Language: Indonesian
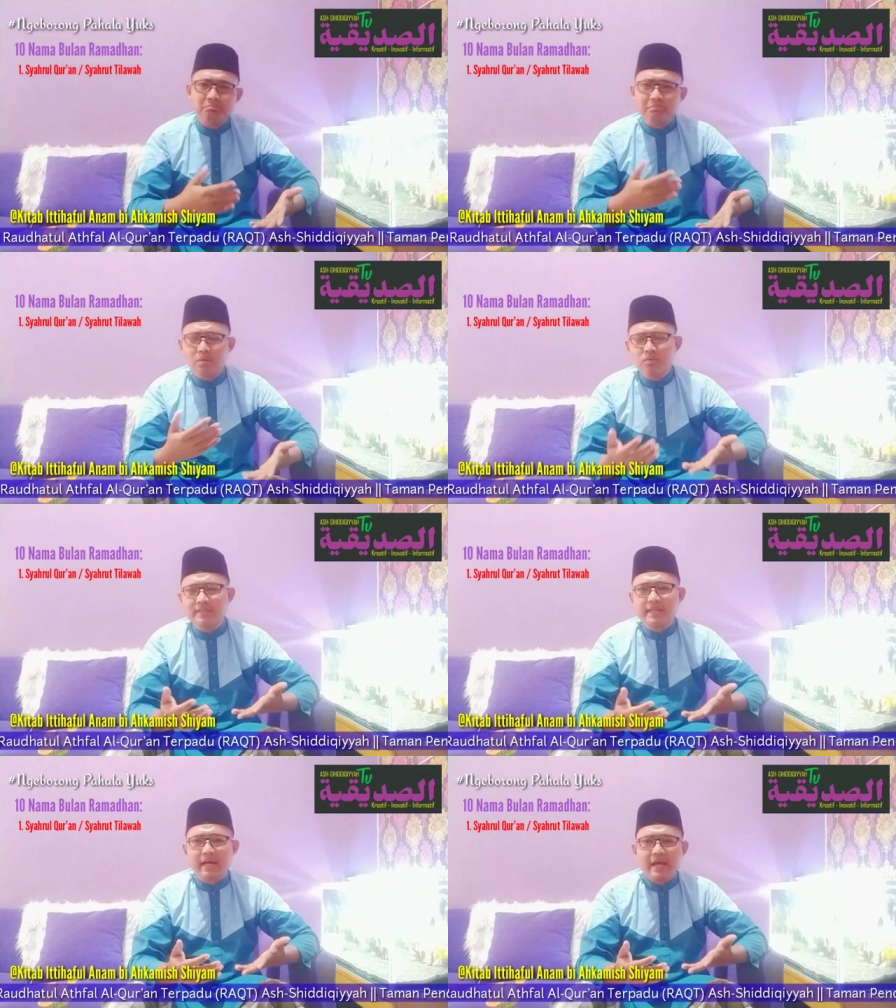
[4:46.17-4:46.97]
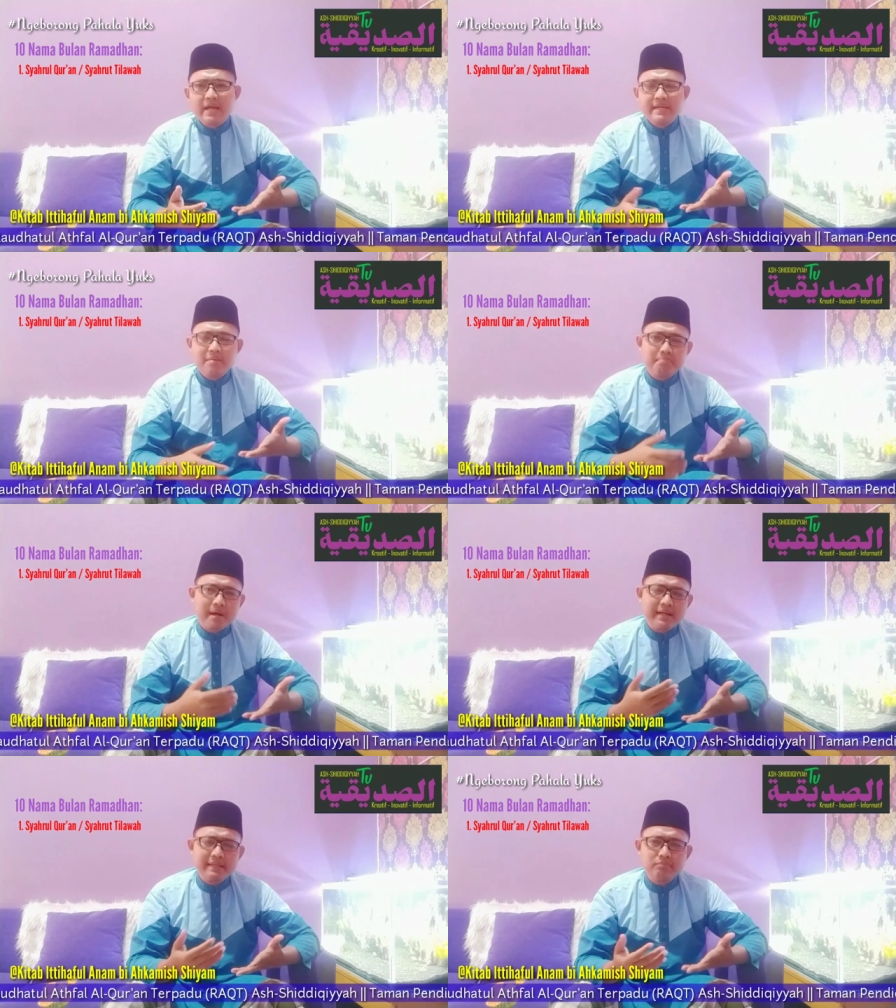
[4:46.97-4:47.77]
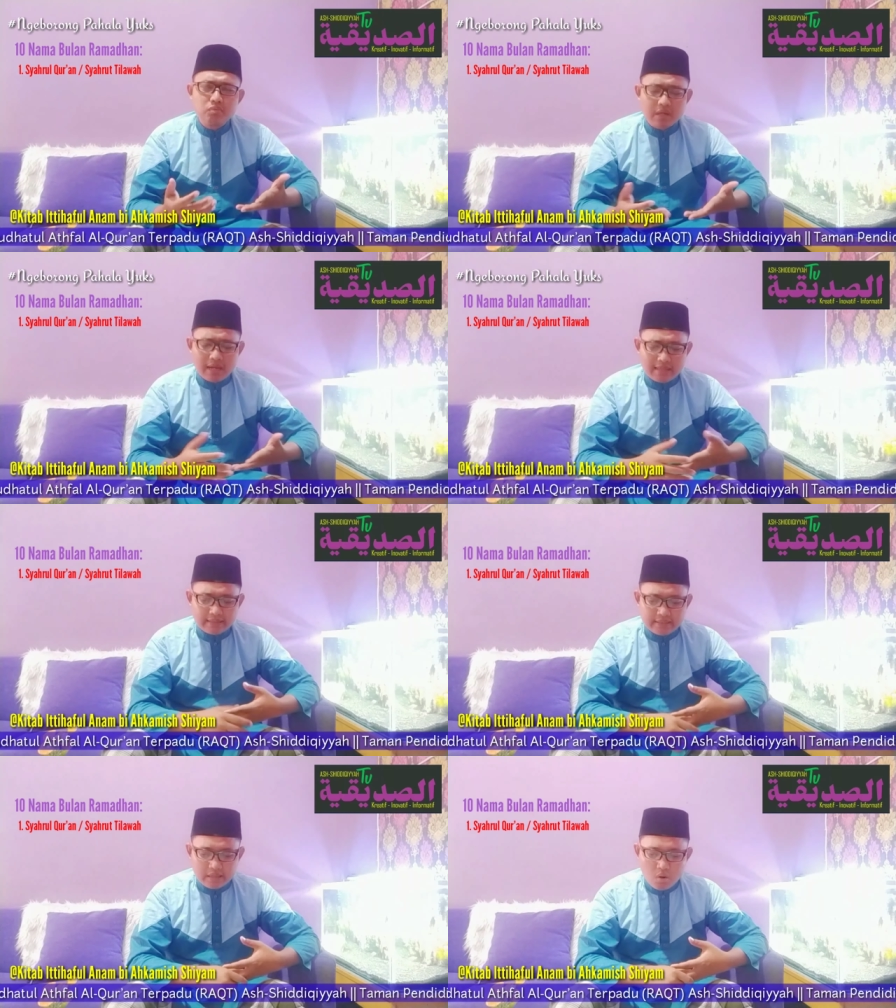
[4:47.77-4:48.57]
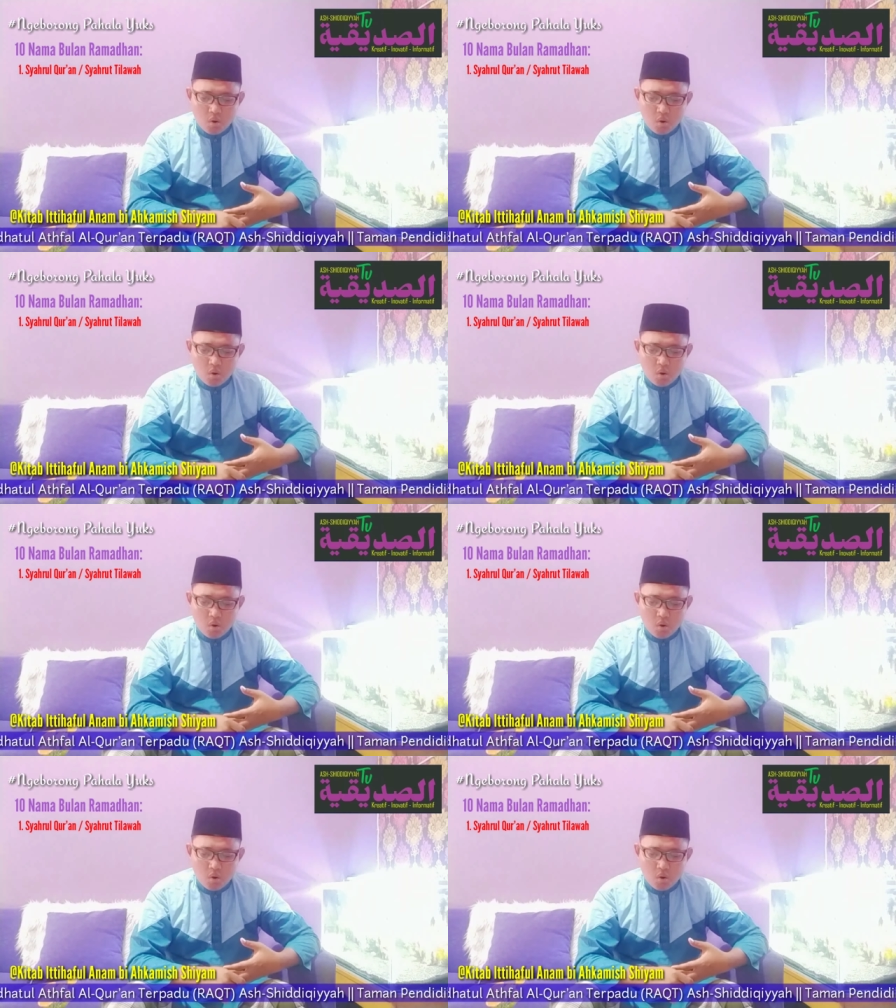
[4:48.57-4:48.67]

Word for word: manusia yang paling murah hatinya